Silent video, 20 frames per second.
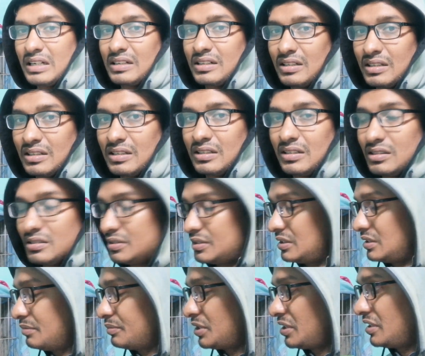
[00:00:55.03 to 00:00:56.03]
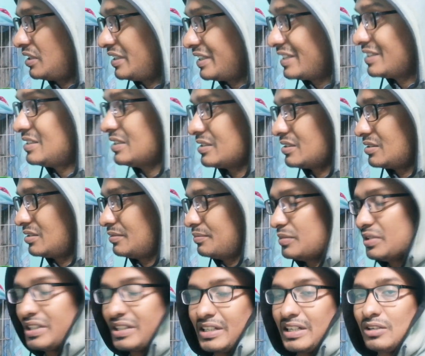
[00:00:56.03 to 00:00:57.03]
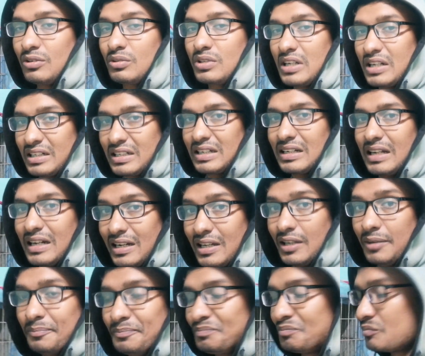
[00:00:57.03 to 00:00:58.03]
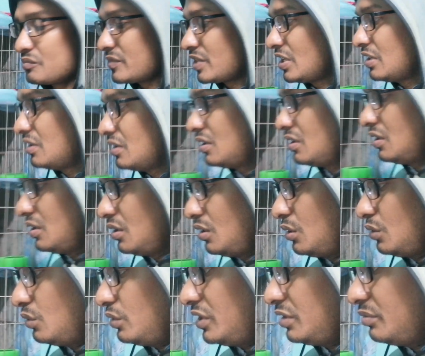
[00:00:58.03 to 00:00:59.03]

ঠান্ডা মানে লেগে যাচ্ছে বা কেন ঠান্ডা লাগে তো